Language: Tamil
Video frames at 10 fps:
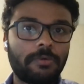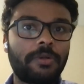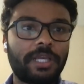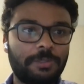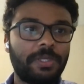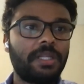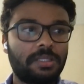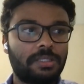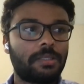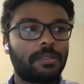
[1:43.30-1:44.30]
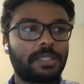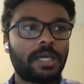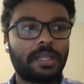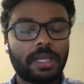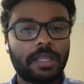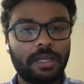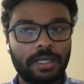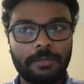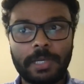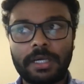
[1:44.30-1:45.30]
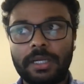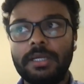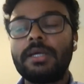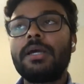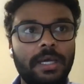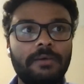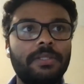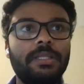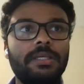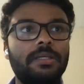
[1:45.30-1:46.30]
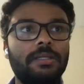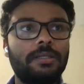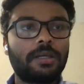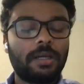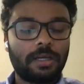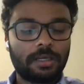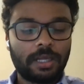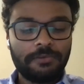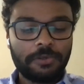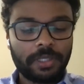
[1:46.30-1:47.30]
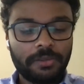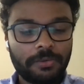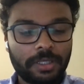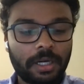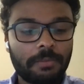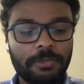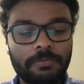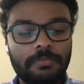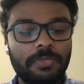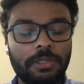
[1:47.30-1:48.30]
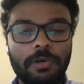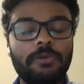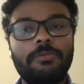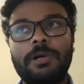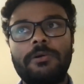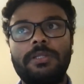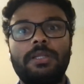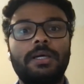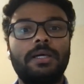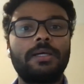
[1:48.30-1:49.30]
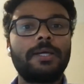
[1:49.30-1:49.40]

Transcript: ஒரு எக்ஸ்பீரியன்ஸ் ஷேரிங்காக தான் நான் இதை பாக்குறேன் நான் வந்து கல்விக்குடின்னு ஒரு கிராமம் திருவாரூர் மாவட்டத்துல